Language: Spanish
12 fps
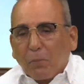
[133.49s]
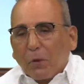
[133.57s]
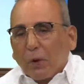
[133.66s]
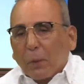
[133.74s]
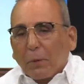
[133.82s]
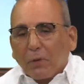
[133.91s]
de
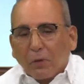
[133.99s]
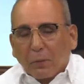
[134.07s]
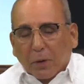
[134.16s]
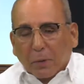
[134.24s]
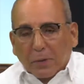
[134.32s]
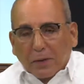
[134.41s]
una prisión
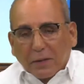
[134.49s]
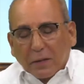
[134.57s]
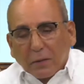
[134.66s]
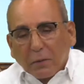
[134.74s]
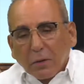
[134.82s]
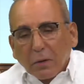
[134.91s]

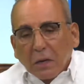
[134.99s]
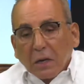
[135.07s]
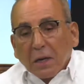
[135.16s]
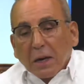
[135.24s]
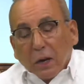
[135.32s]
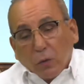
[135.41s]
preventiva.
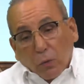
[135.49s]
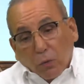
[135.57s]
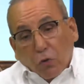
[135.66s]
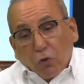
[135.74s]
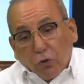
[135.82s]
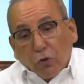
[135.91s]
El
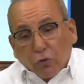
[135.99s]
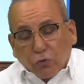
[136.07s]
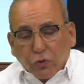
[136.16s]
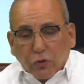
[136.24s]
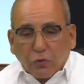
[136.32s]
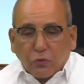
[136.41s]
nuevo código
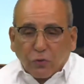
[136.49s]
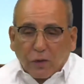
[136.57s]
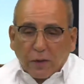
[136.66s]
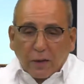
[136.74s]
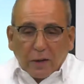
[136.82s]
sí. Entonces,